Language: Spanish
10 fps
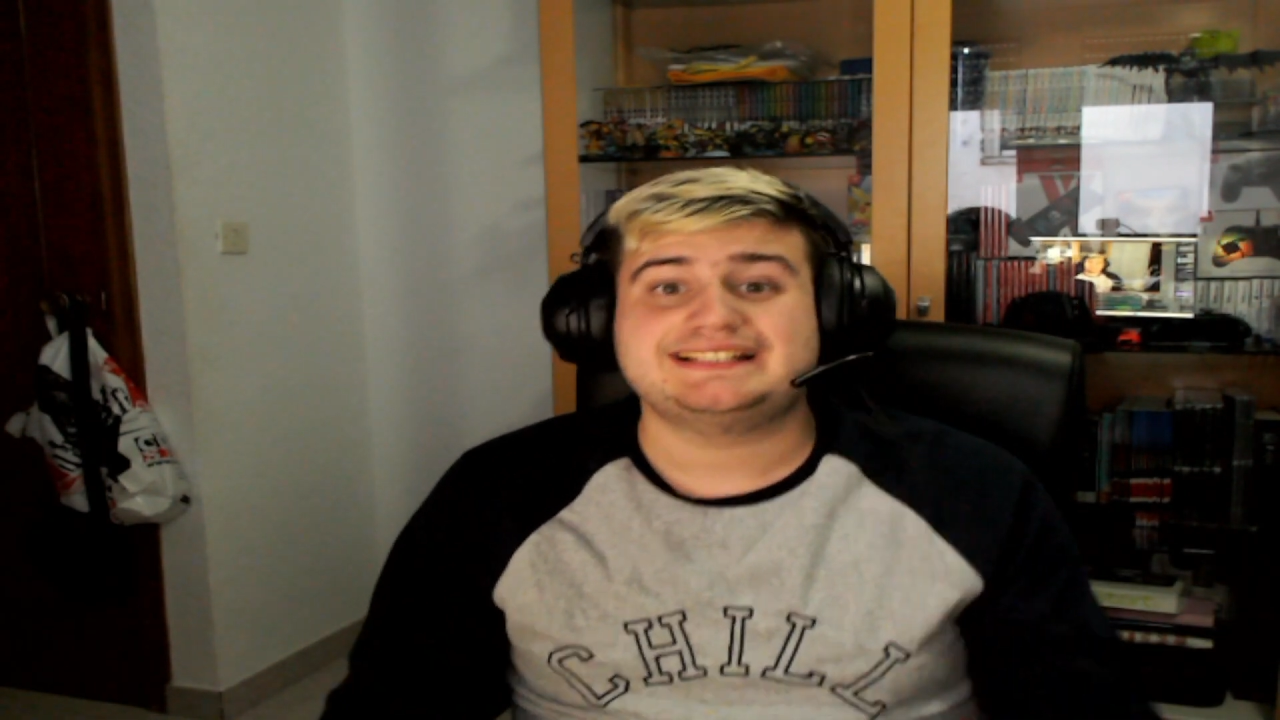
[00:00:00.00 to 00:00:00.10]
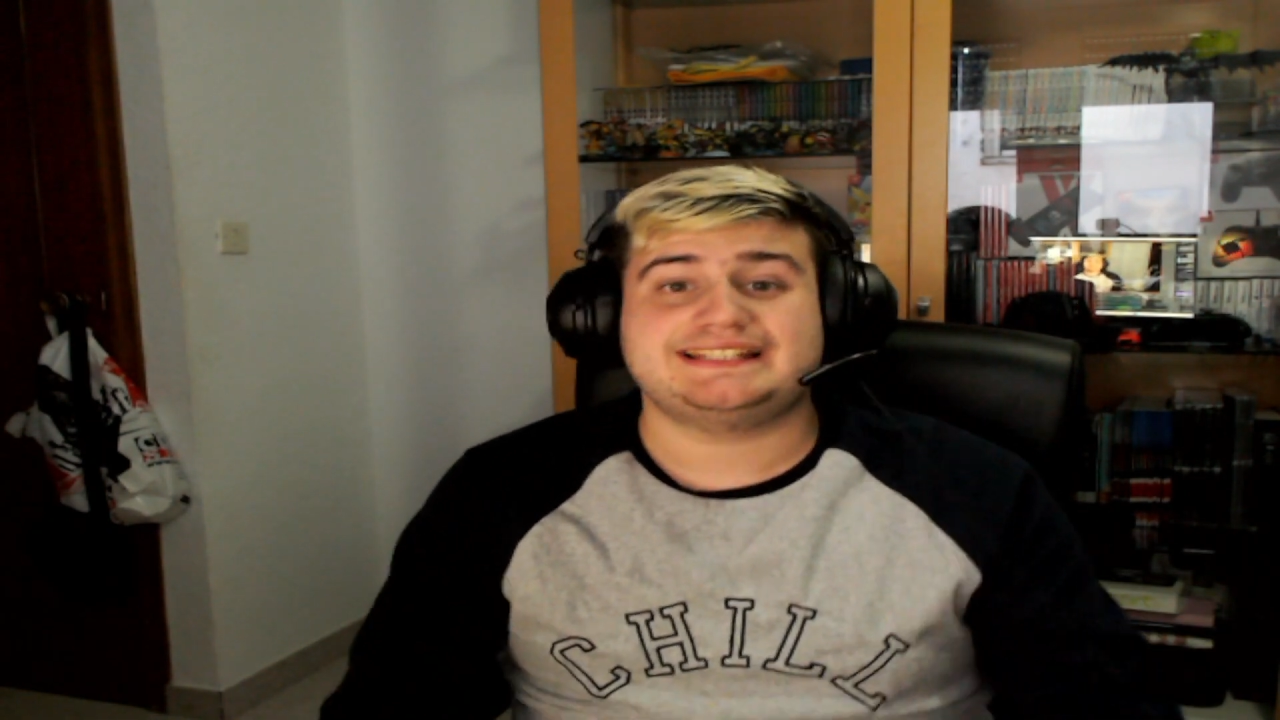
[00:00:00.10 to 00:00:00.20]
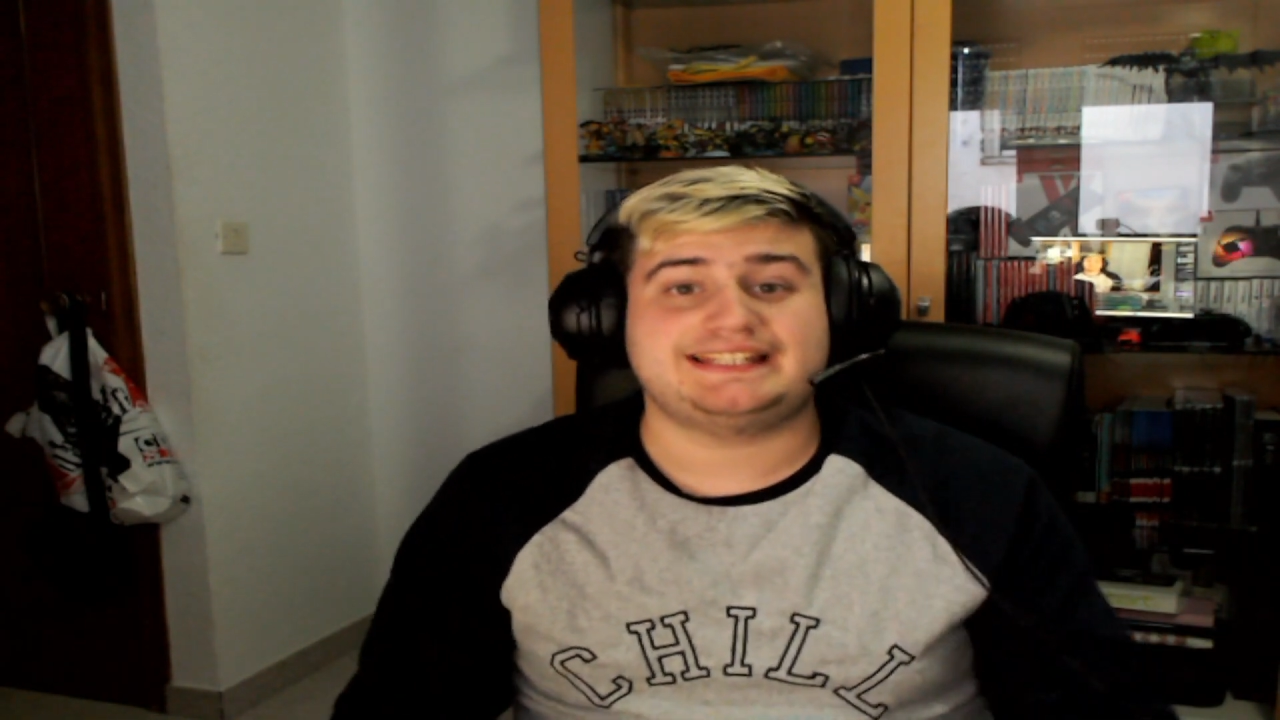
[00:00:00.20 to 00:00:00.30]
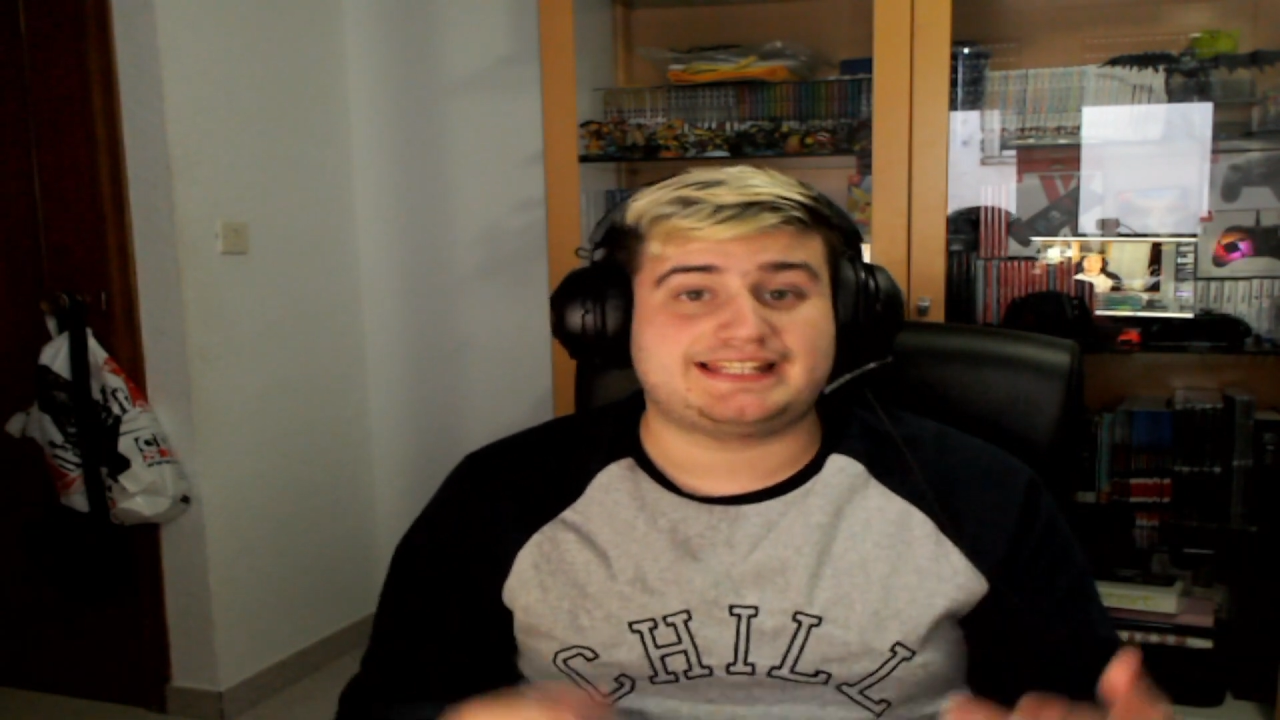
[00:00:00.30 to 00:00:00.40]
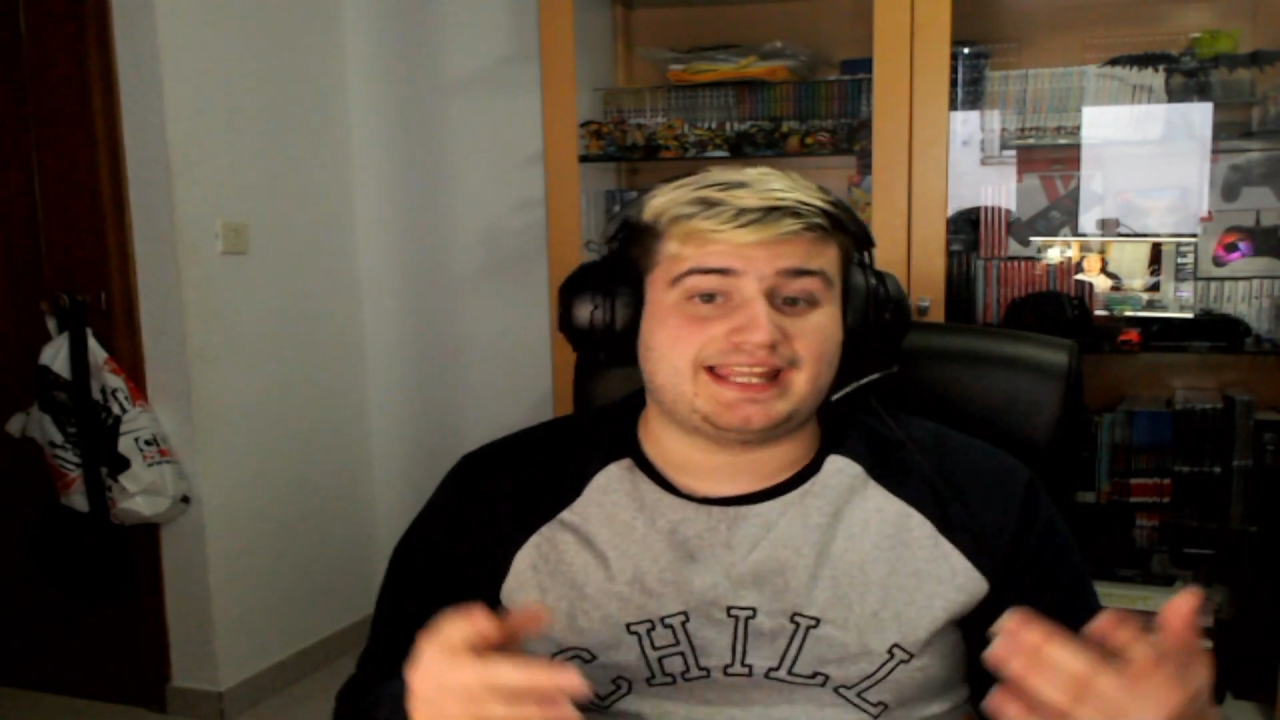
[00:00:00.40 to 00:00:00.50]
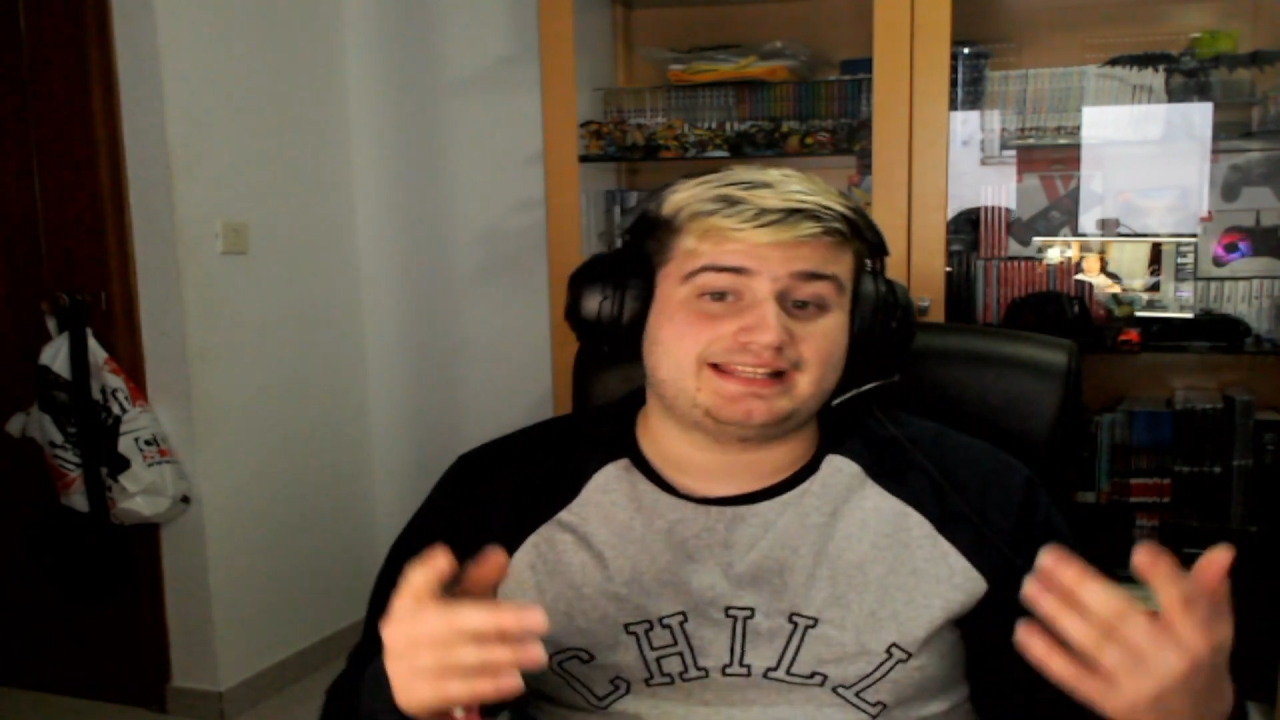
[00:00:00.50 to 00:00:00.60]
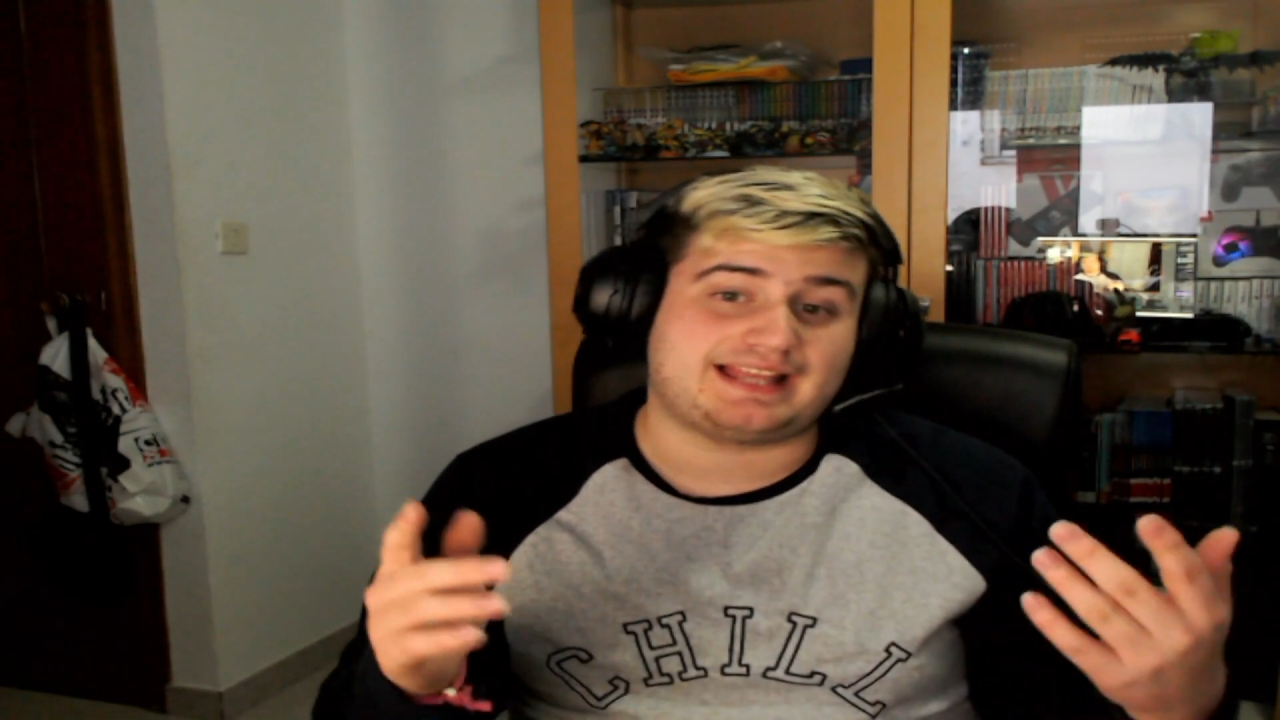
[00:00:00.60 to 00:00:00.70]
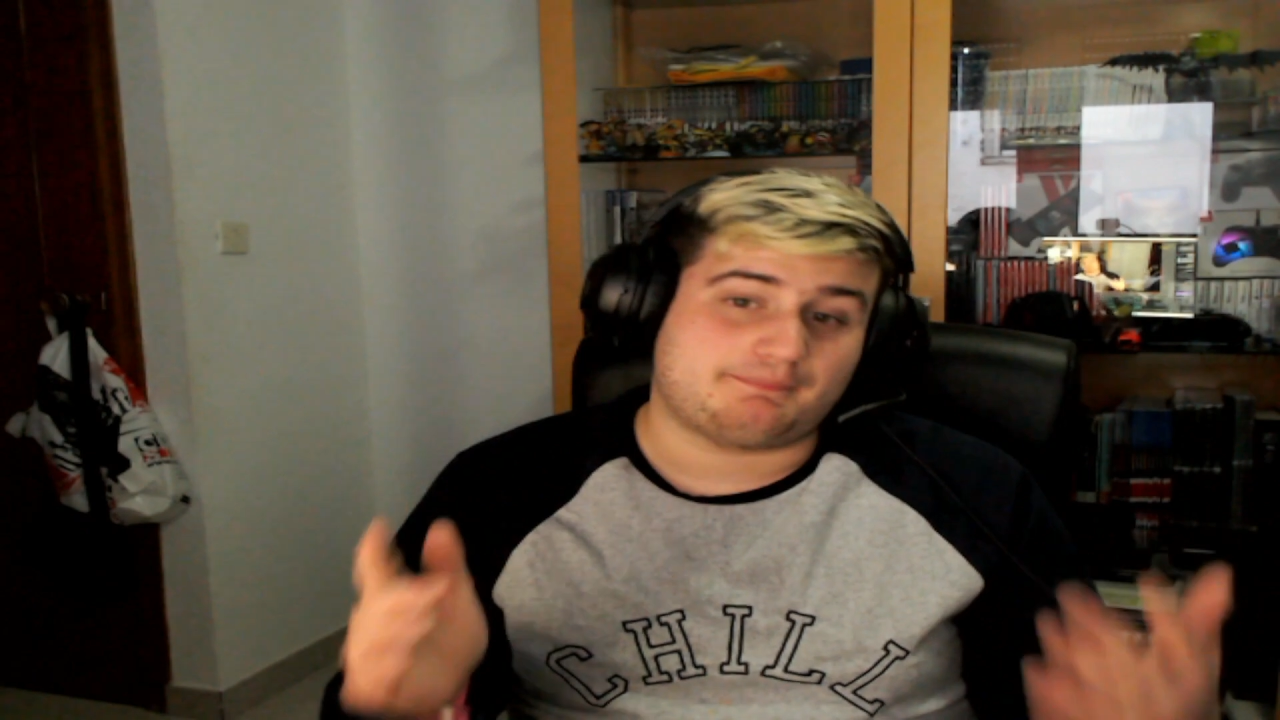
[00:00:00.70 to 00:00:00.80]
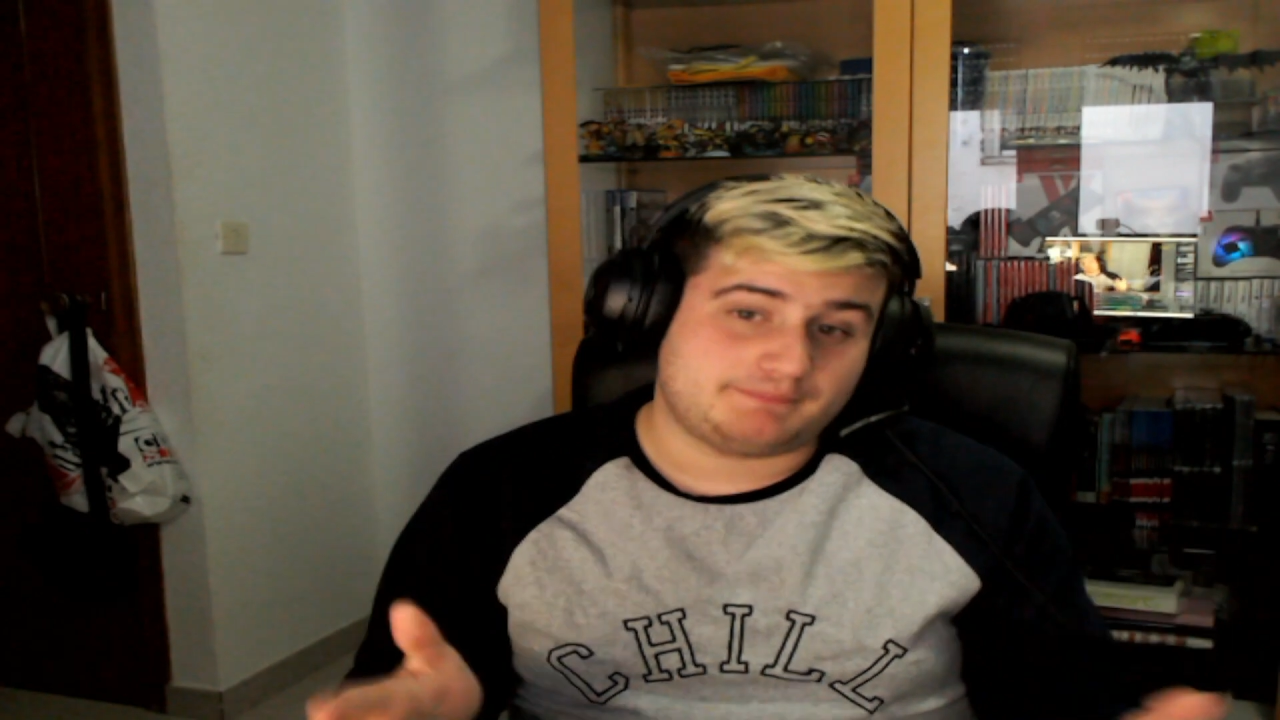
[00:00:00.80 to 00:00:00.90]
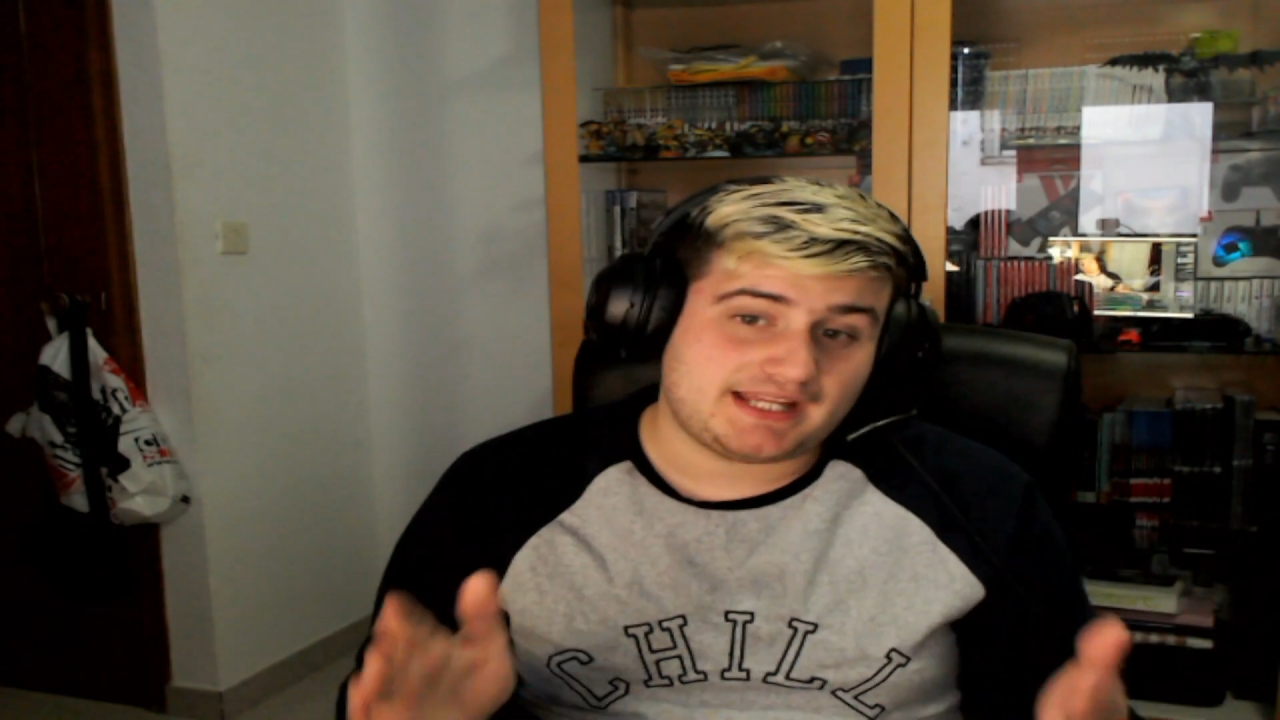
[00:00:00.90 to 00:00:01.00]
y que
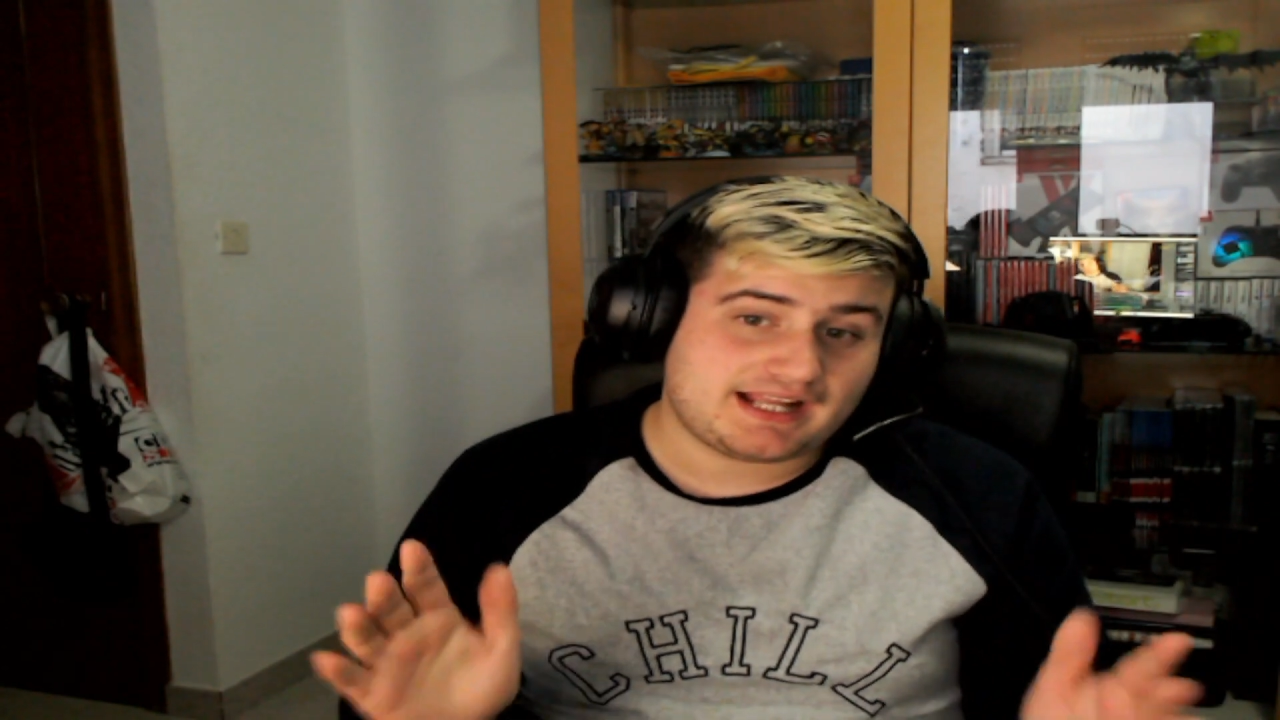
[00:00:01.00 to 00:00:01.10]
también